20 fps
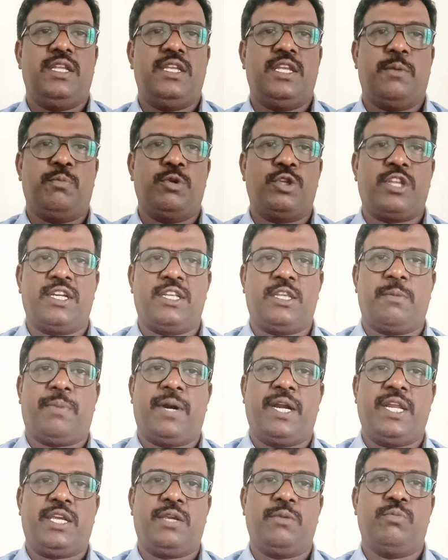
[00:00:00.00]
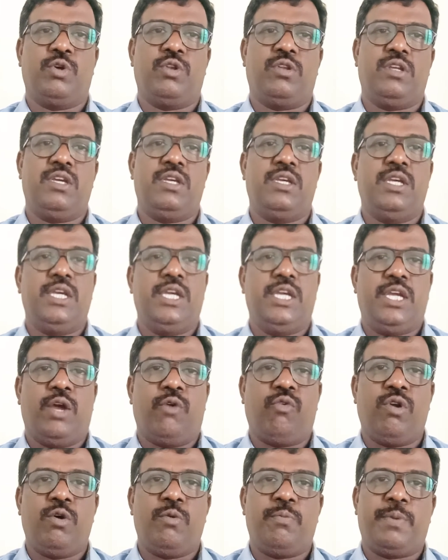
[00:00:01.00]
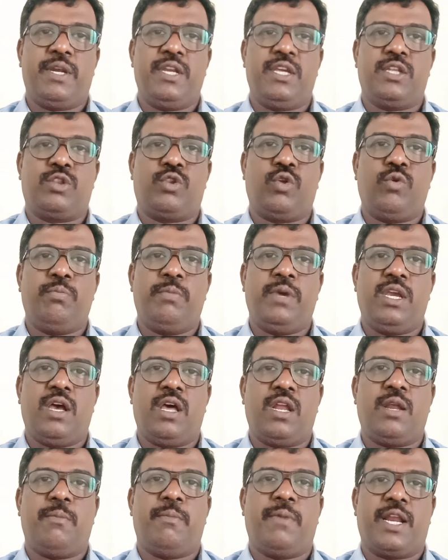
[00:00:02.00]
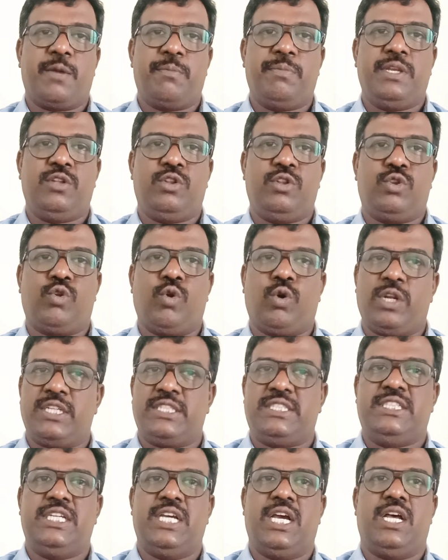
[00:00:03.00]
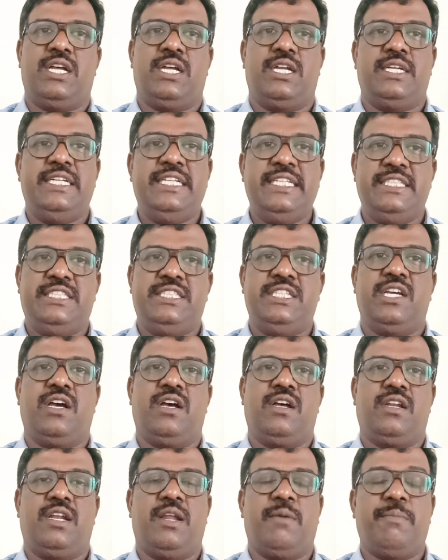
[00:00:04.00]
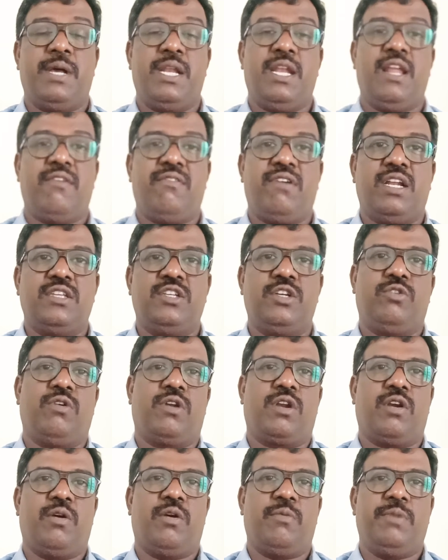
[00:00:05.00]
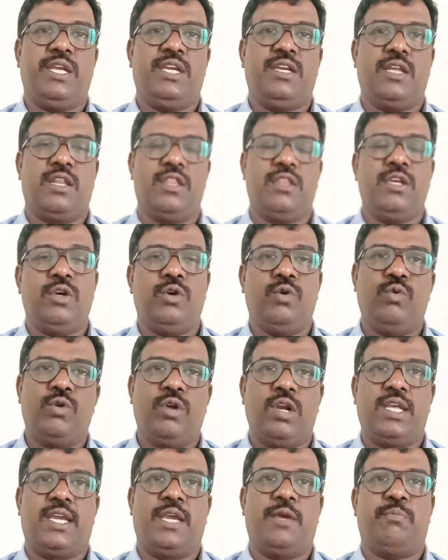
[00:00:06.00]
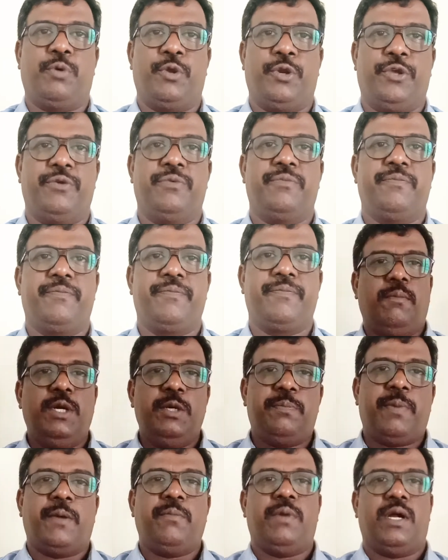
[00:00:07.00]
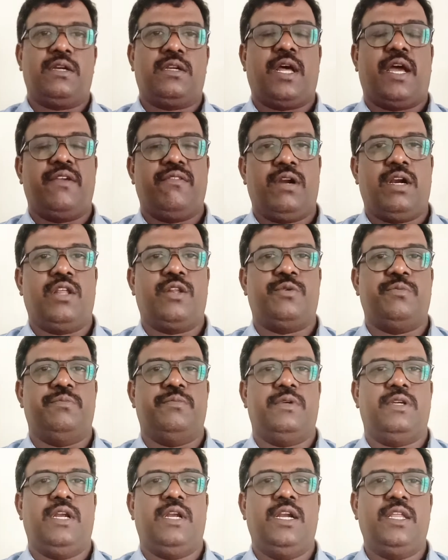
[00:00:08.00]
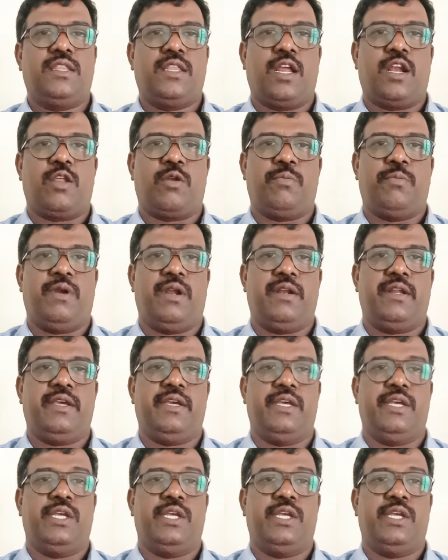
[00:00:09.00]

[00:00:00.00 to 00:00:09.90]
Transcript: இந்த புத்தகத்தை படிக்கும்போது எவ்வளோ பெரிய தொன்மையான மரபின் தொடர்ச்சியா நீச்சியா நம்ம எல்லாம் வாழ்ந்துட்டு வர்றோம் அப்படிங்கிறது உங்களுக்கே புரியும் தமிழ் பண்பாட்டு ஆய்வாளரும் எழுத்தாளருமான